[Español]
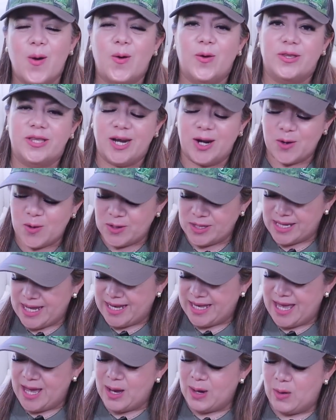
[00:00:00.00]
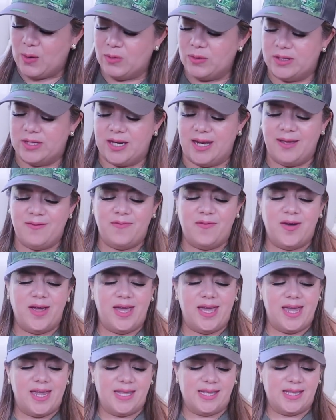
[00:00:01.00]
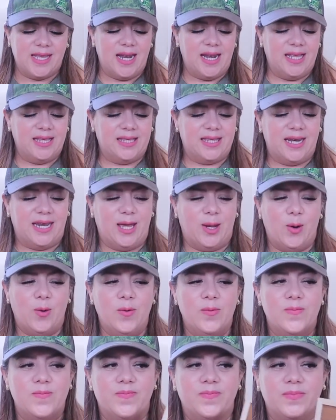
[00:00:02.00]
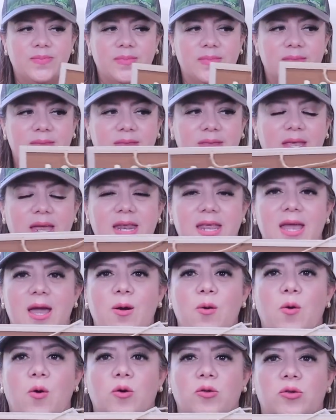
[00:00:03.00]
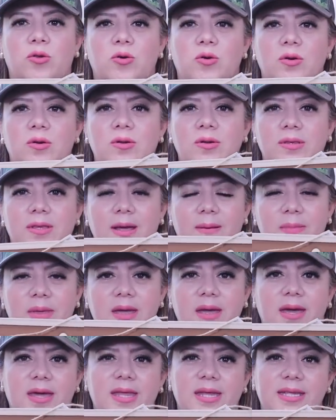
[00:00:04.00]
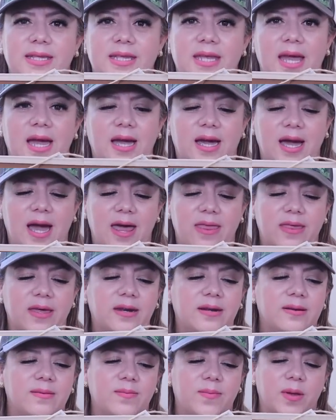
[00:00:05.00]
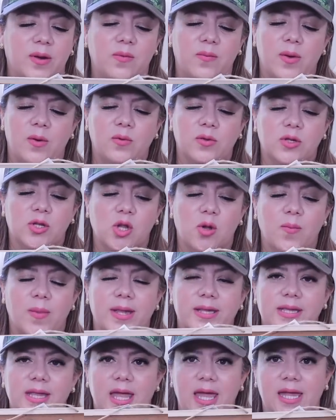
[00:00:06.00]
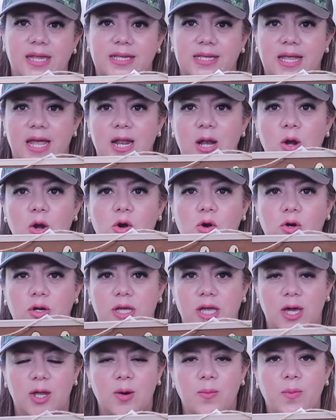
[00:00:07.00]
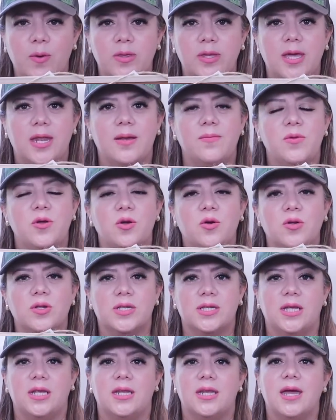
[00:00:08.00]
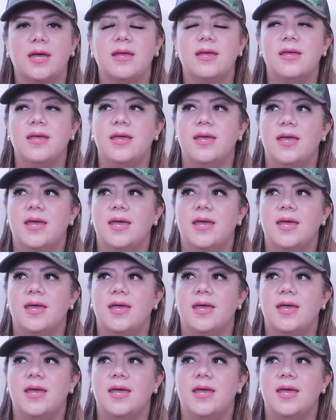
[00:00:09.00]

otra cosa que encontré fue este letrero. Tenían otro también que decía Gather, pero me gustó más este. Lo quiero poner en mi cocina,